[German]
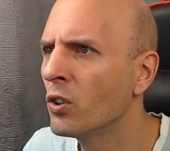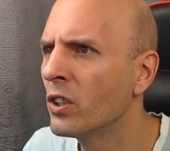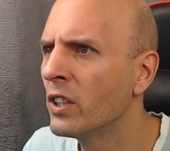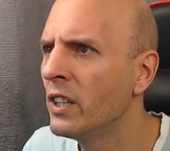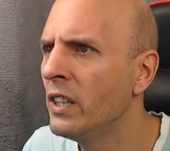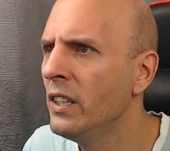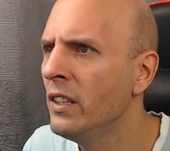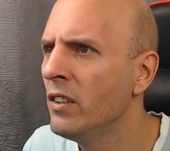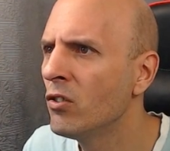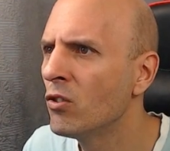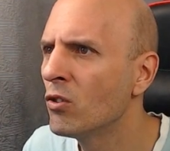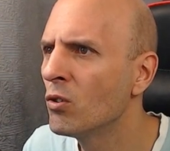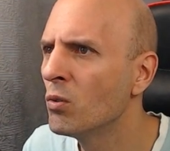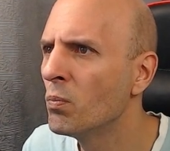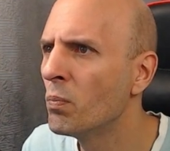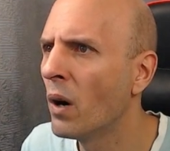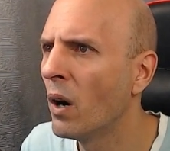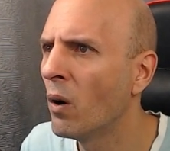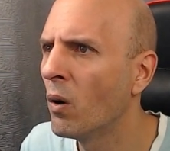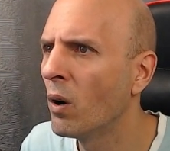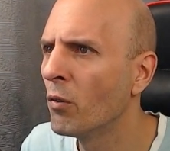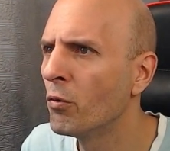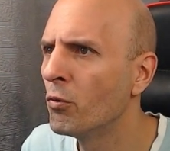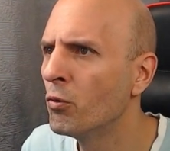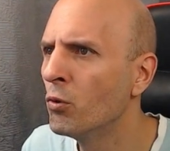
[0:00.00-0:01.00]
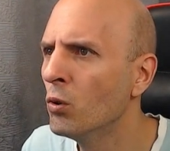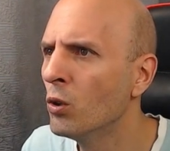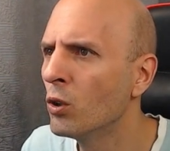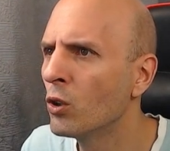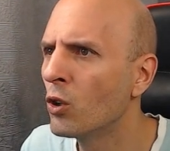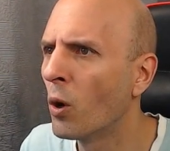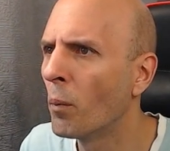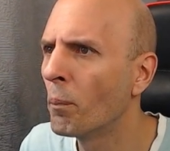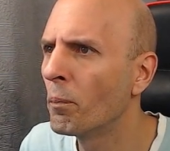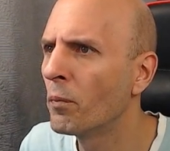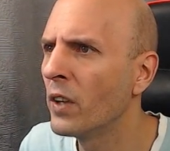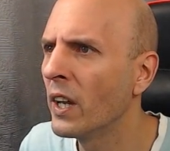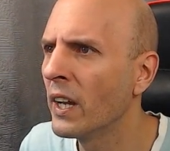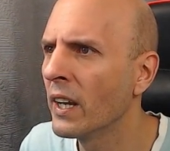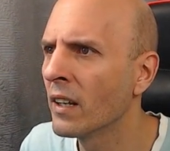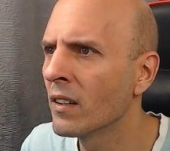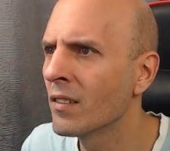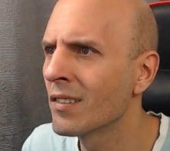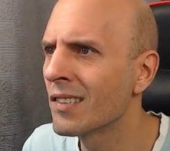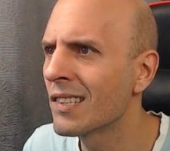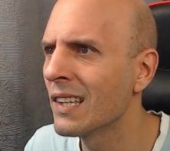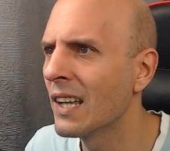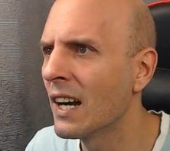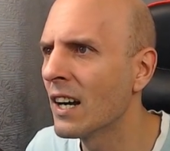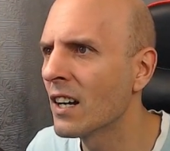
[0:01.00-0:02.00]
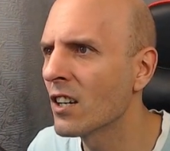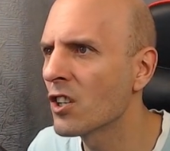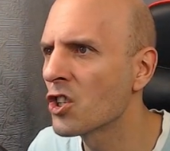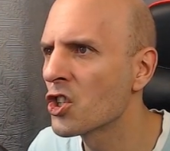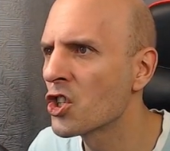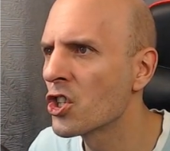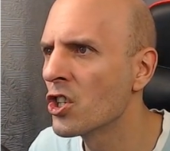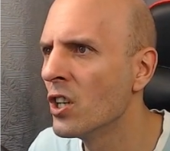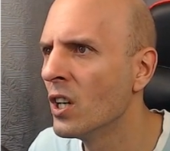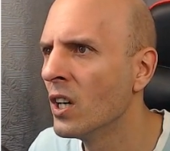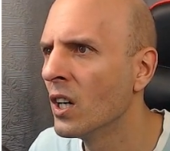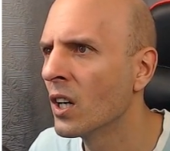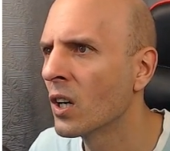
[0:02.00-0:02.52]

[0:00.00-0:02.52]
keys to powerful gob tanks, large